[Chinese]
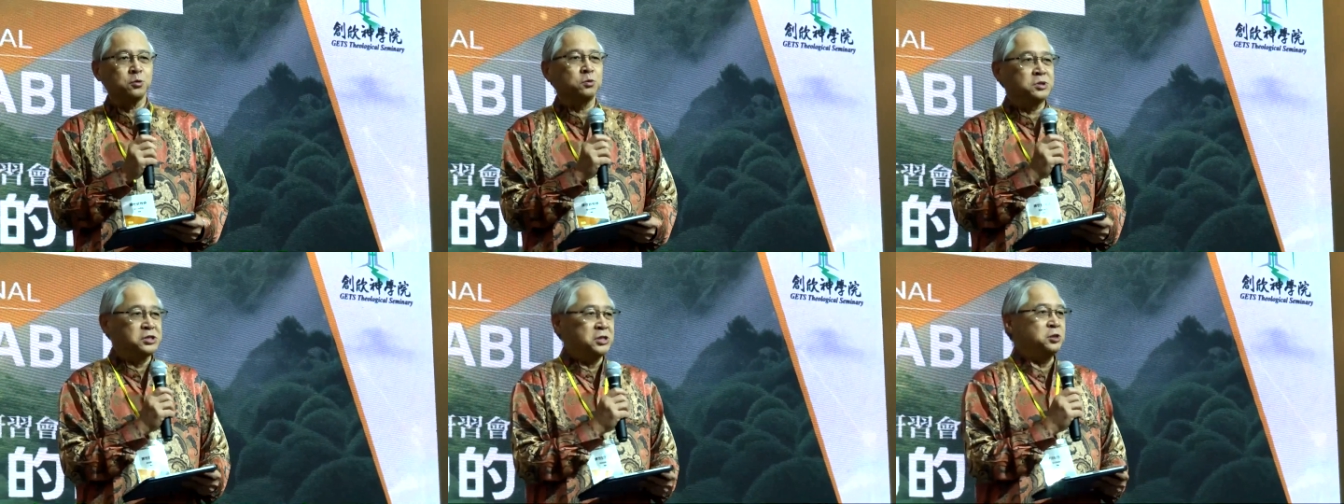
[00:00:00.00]

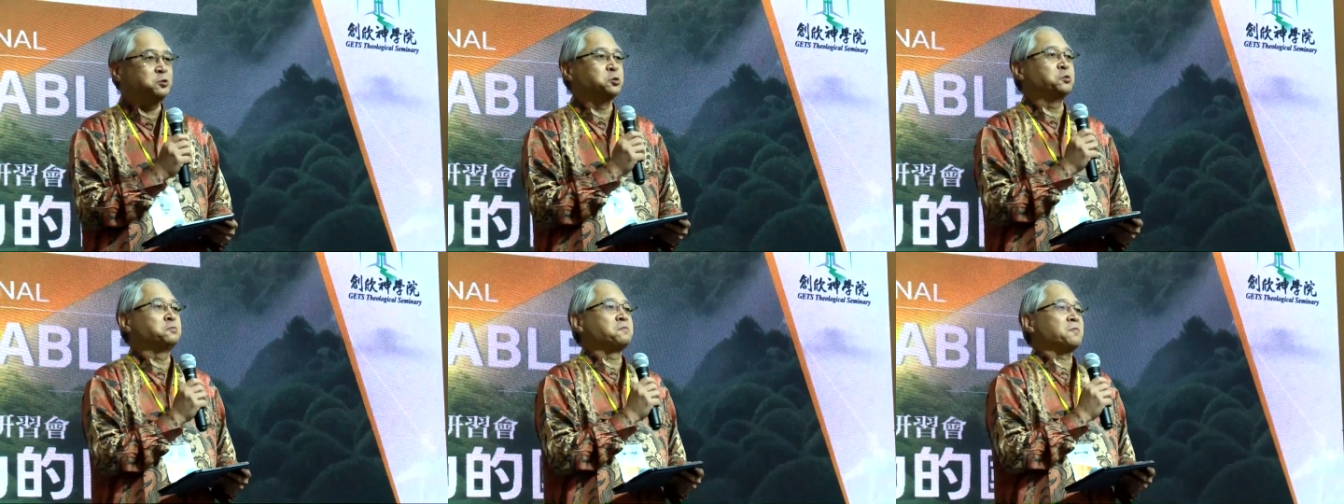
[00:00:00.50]
基督。
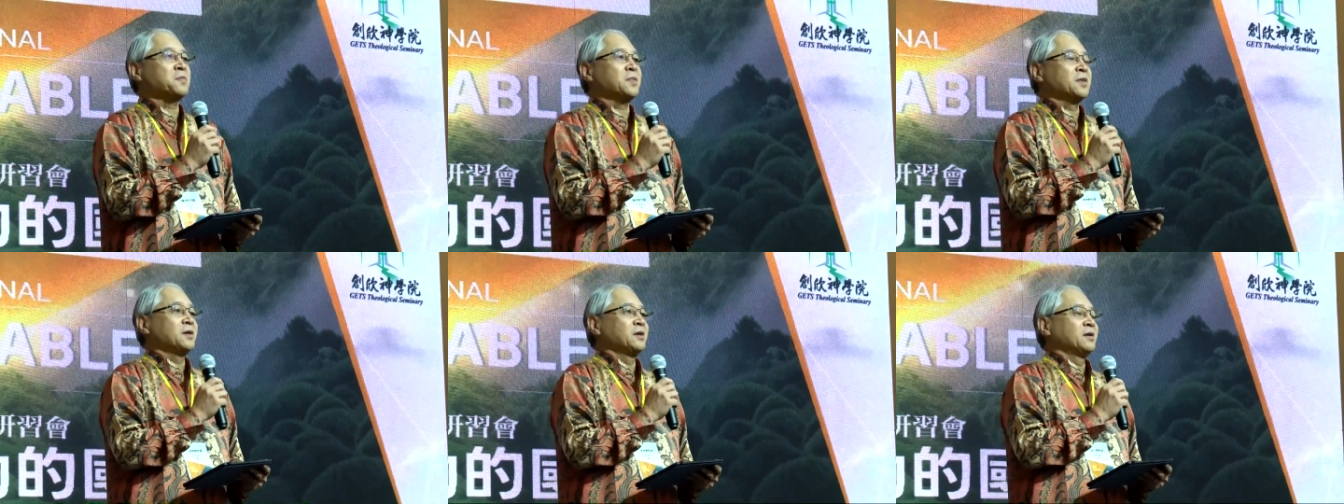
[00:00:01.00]

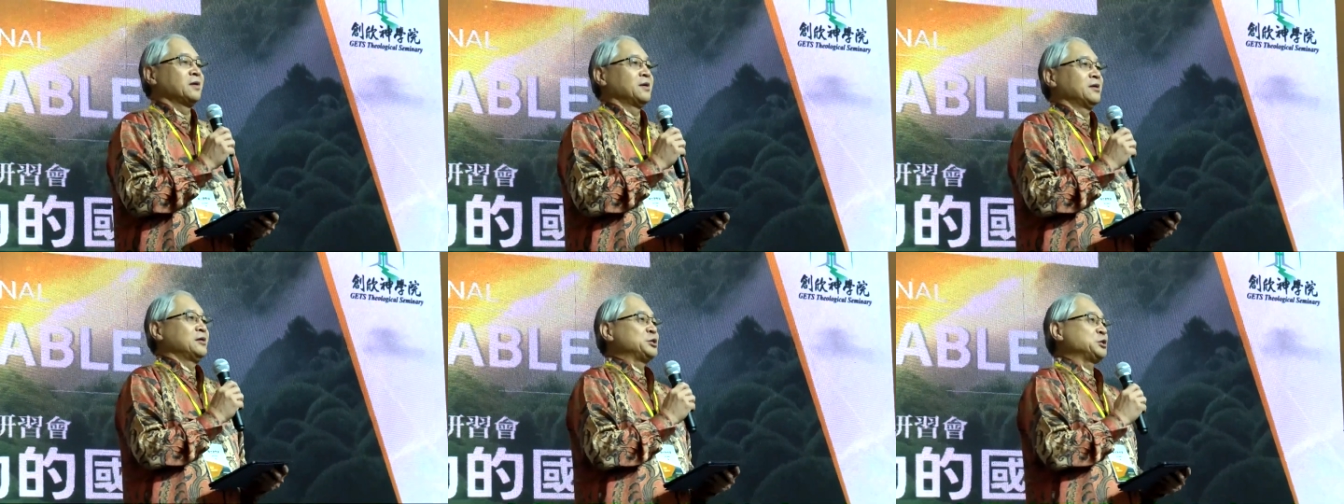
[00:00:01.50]

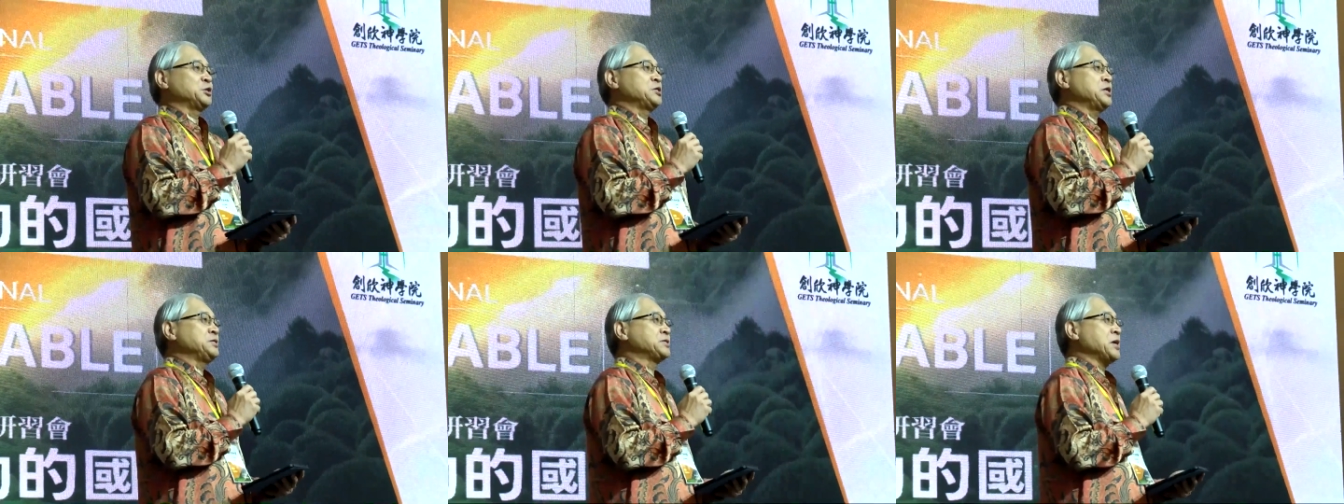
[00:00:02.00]
四天
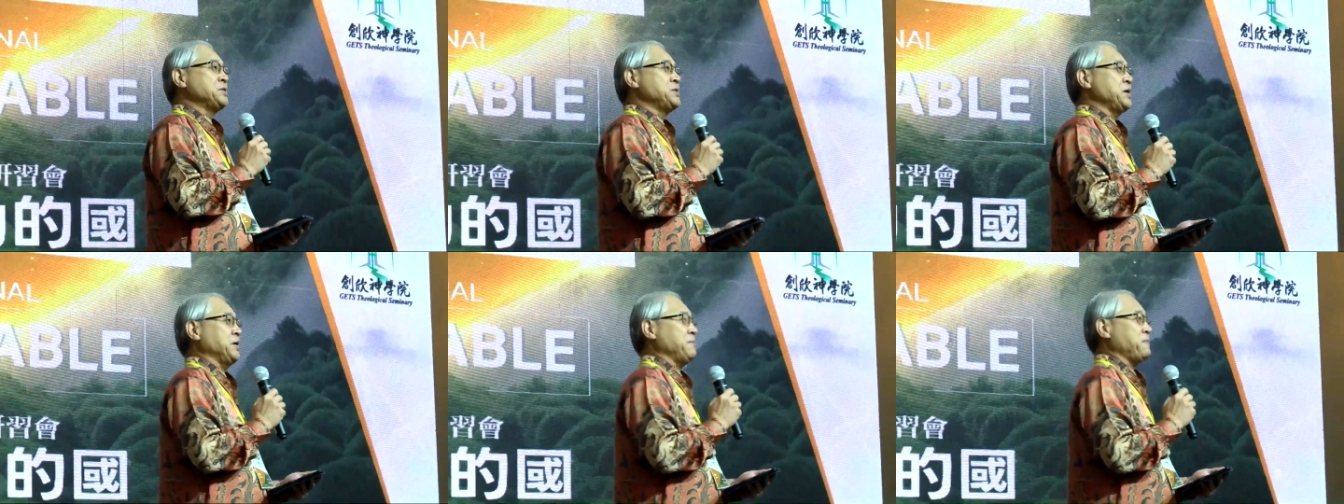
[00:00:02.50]
三夜。